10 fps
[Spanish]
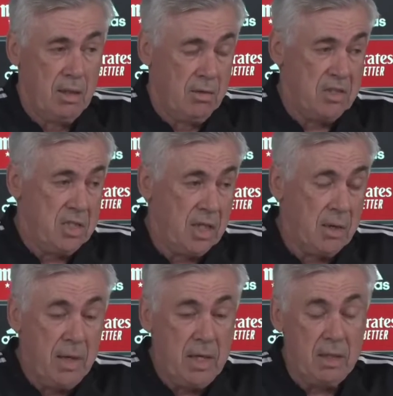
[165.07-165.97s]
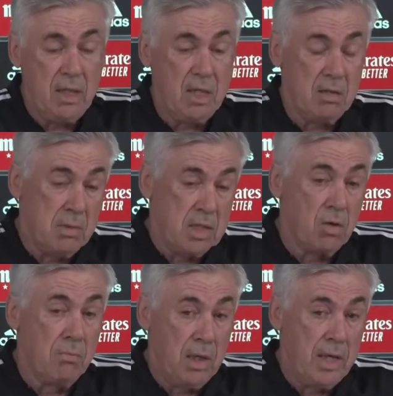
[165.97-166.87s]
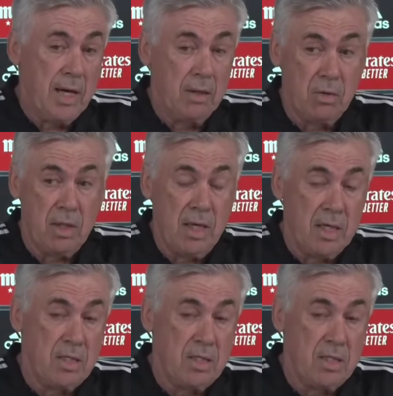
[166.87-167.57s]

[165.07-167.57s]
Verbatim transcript: Físicamente es más complicado tener